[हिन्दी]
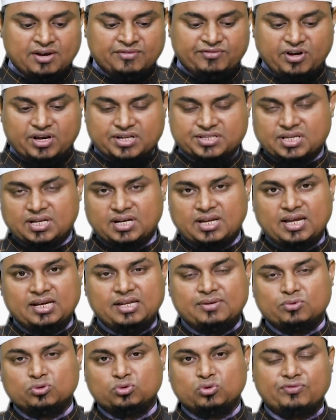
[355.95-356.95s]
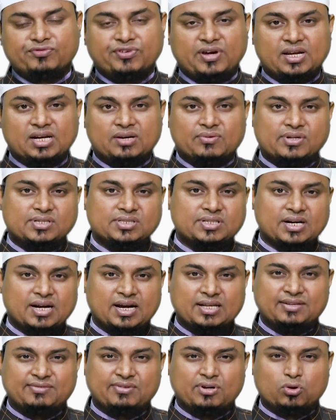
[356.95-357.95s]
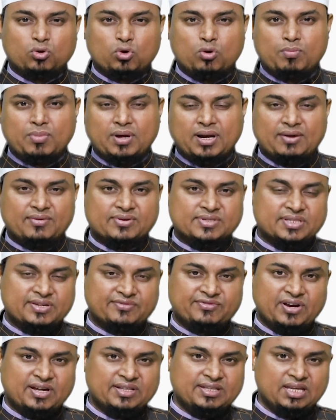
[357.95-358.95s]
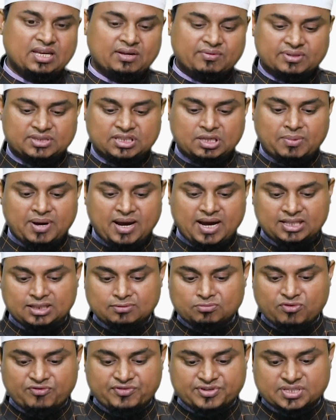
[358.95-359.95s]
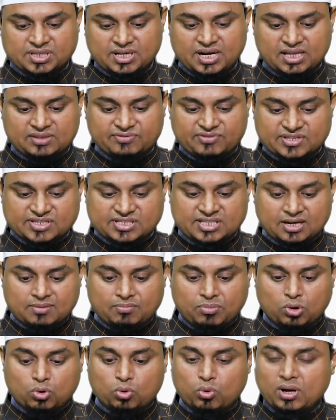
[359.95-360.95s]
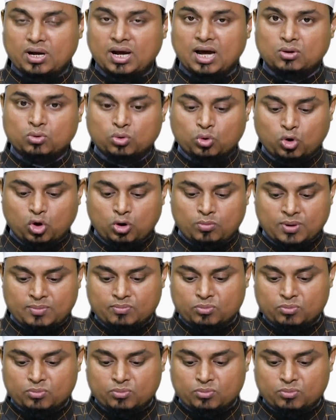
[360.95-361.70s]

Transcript: फ़ारसल्लाम तूफ़ान अवलजराद अवलकुम वज़फ़ादी अवदम आयत मुफसलात फ़स्तकबर वकान कौम